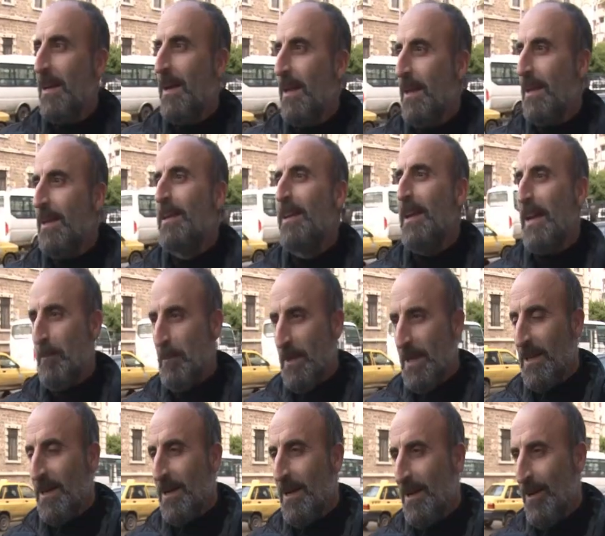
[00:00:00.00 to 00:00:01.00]
الله يرحم
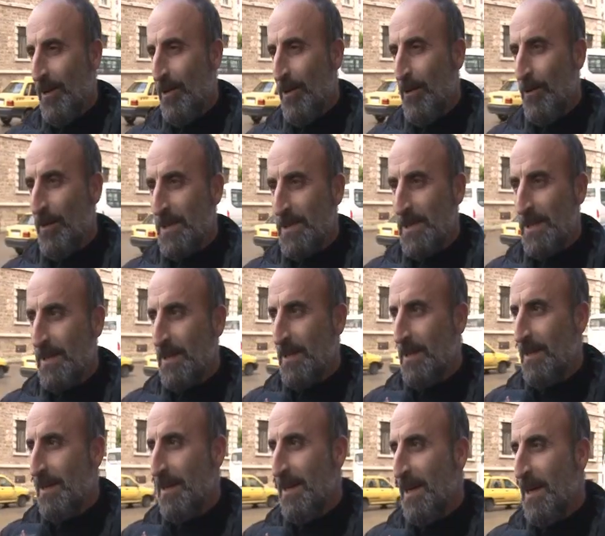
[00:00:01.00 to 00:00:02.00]
اللي راحوا أول شيء
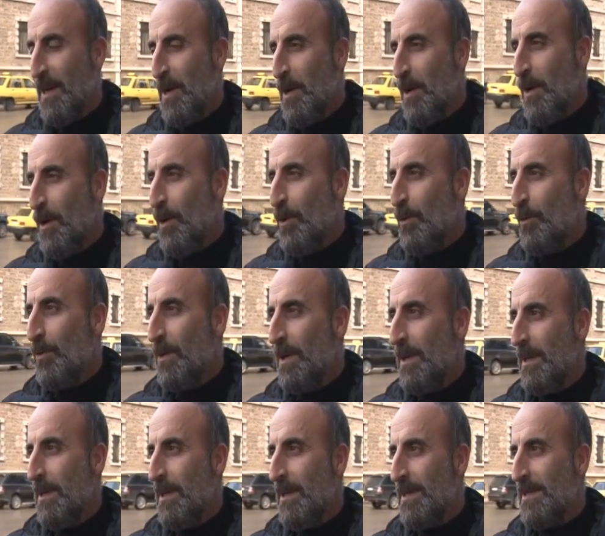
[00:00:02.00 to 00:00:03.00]

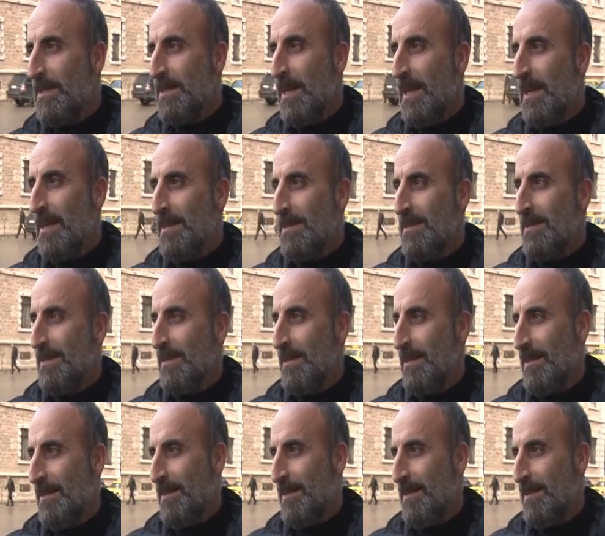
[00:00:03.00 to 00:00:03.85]
وفي أستاذ